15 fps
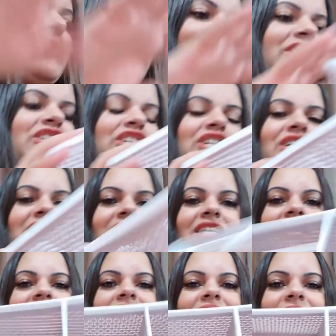
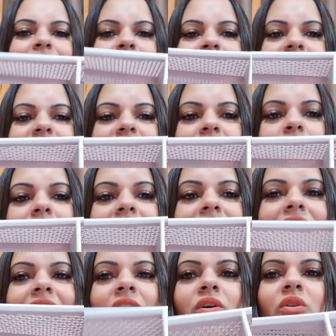cestinha pra gente
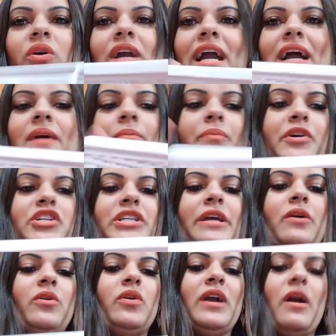guardar, colocar, pode até
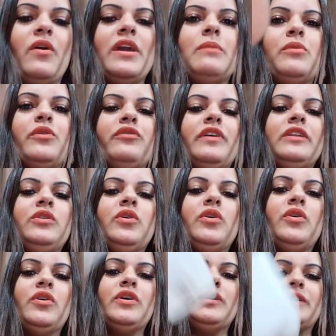colocar o
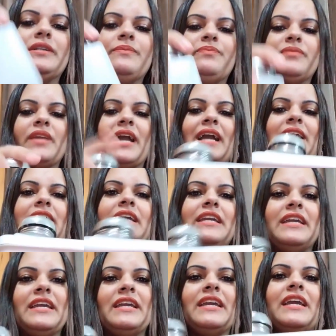removedor
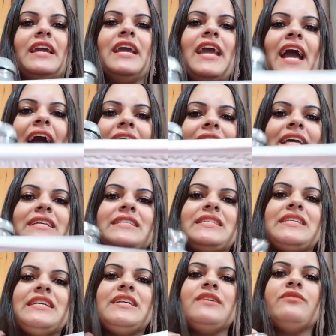aqui,
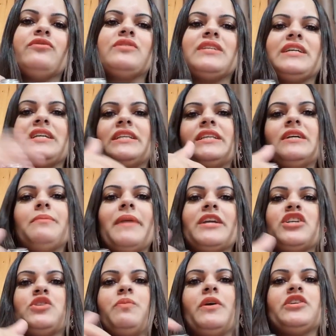adesivos aqui também,
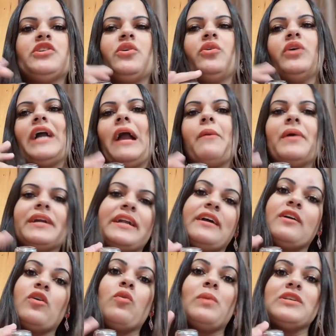a gente pode colocar,
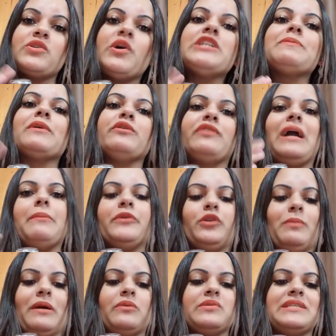guardar algumas coisas pra não ficar
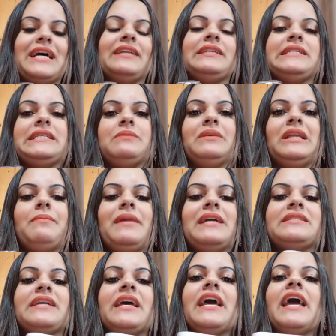muito bagunçado em cima da
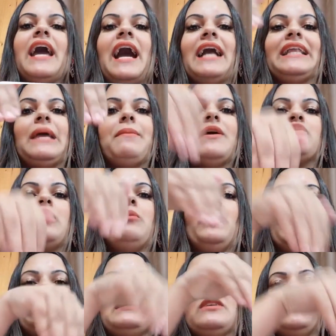mesa. Até mesmo
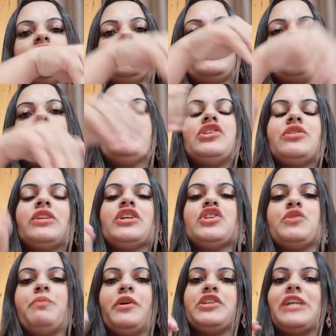amolecedor de cutícula a
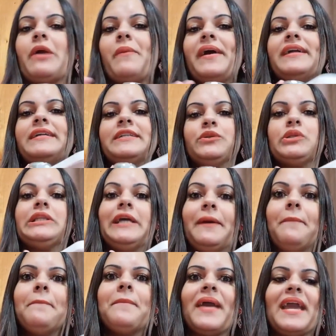gente pode estar tá guardando
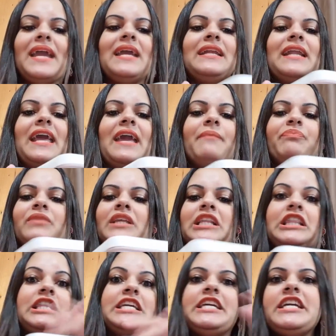também, né?
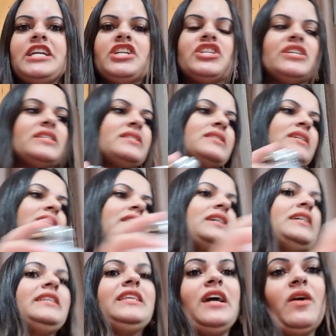Lixas,
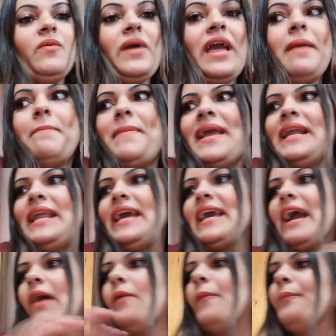então é bem
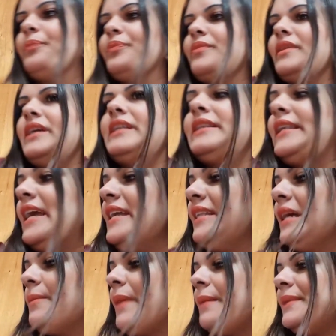legal. Tem
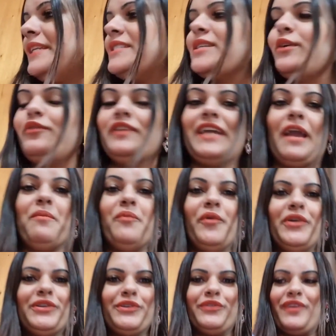também, meninas, que eu fiquei
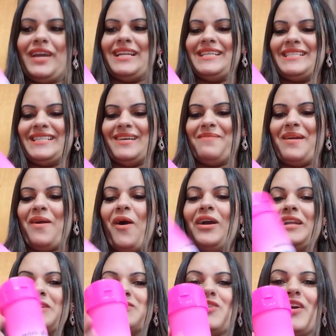muito feliz também.
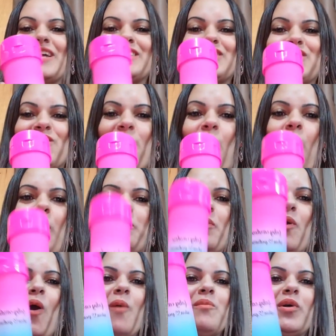Olhem só este copo
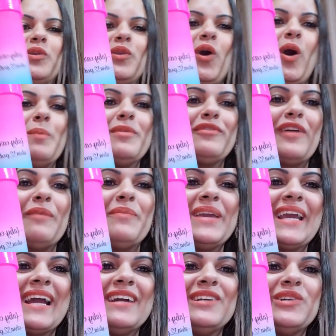com o meu nome,
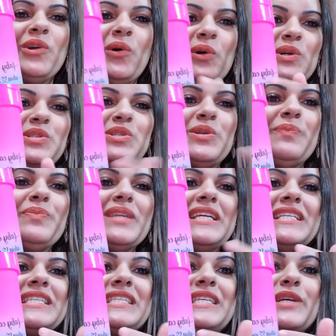Fabi Cardoso,
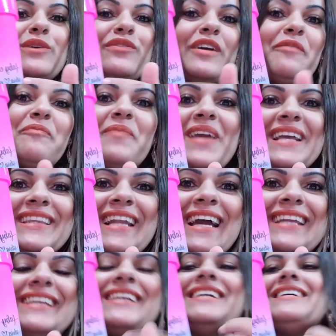Silvia
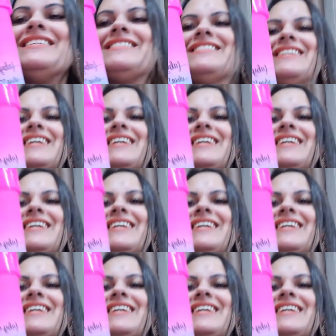Pedrarias.